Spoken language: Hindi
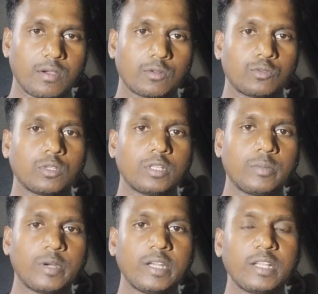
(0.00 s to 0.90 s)
और थोड़ी देर
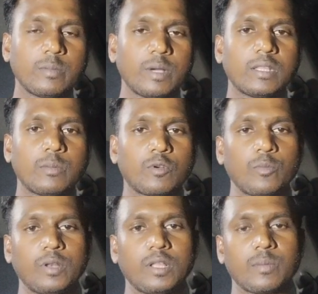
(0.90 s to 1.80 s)
बैठने के बाद हमको
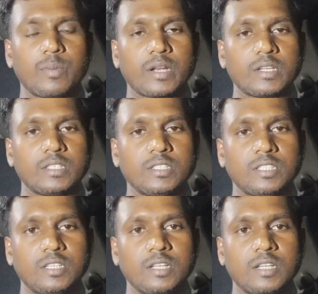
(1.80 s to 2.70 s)
मिल गया पार्क स्ट्रीट
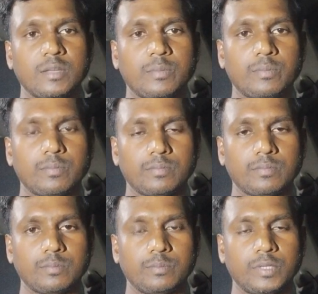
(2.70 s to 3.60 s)
से यह
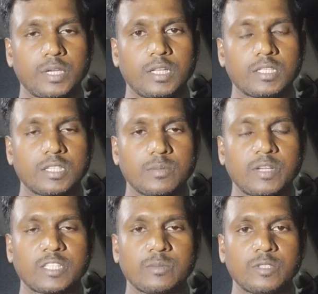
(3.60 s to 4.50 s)
पियरलेस के
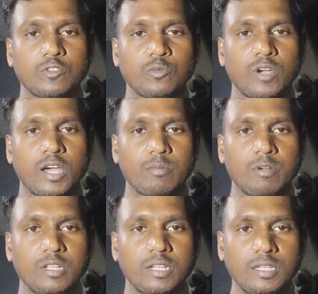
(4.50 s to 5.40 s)
पास में जो उपहार
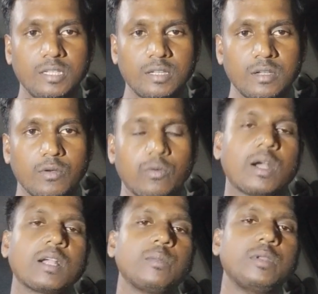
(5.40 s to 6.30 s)
बिल्डिंग है
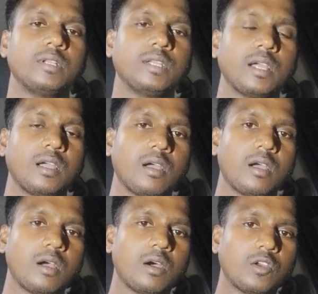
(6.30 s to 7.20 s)
वहाँ का मिल गया
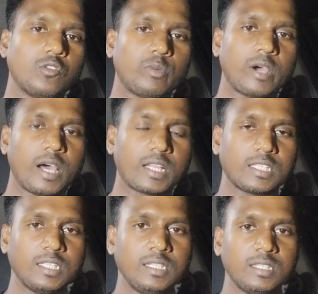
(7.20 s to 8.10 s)
और उपहार से